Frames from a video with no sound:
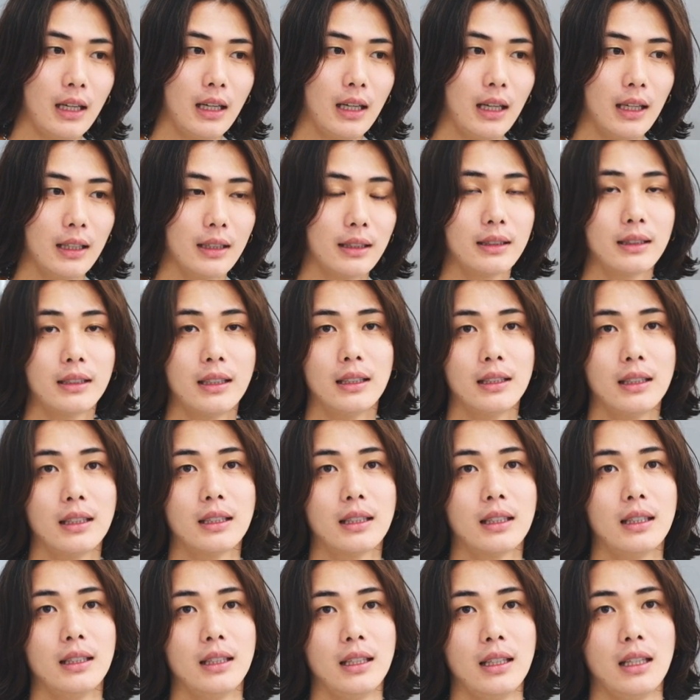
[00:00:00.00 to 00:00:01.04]
あった
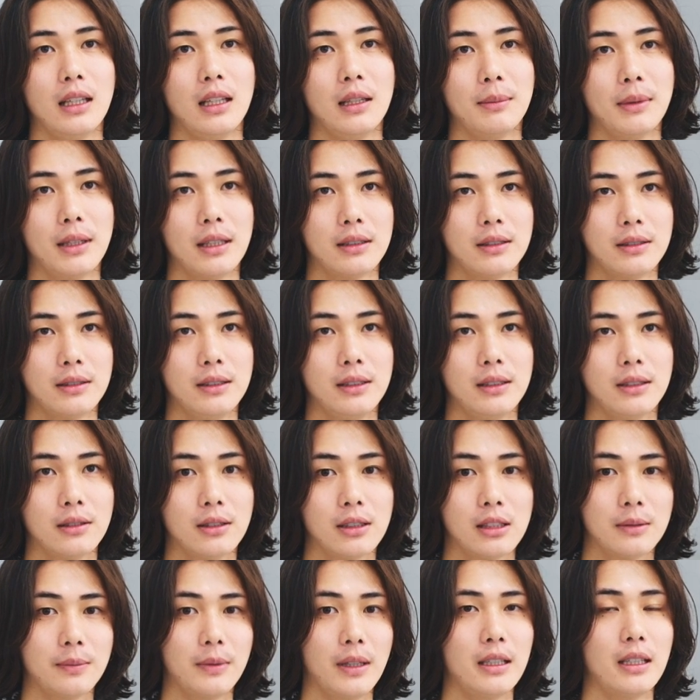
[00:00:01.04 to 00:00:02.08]
中で、まあ、
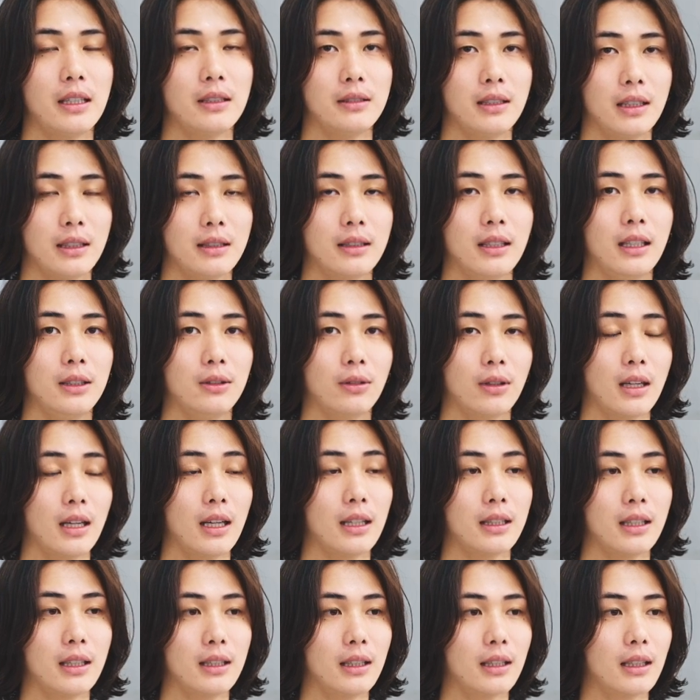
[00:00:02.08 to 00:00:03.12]
ツイストスパイラルだったりとか
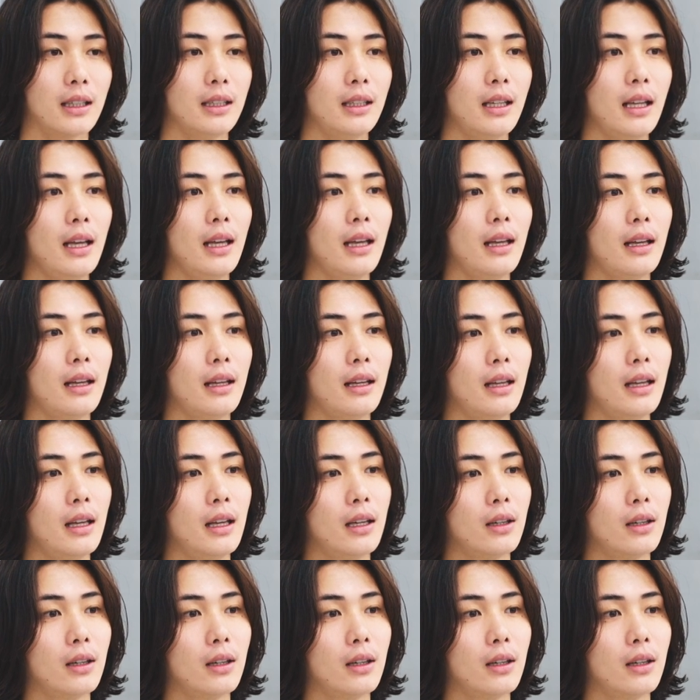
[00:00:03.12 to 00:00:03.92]
あった中で